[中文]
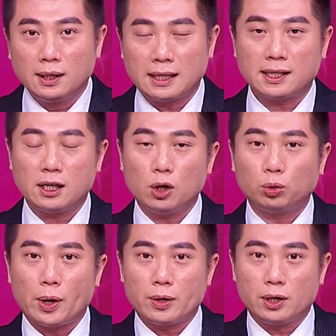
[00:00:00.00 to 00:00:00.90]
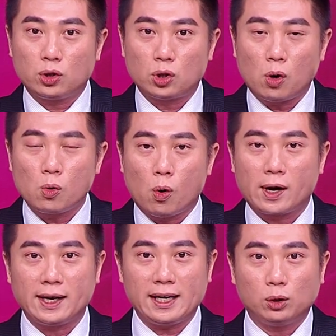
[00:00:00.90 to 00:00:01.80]
那这个又对于中国
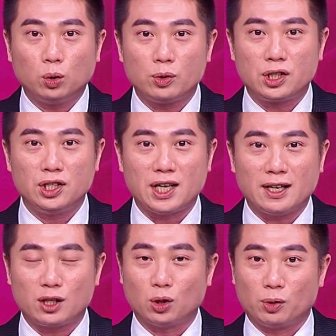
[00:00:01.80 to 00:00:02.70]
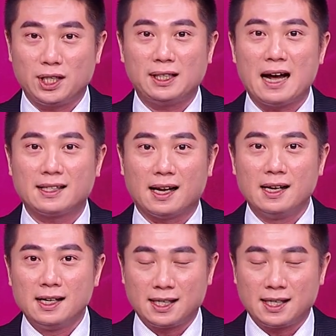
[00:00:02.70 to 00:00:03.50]
跟印度之间的手机大战，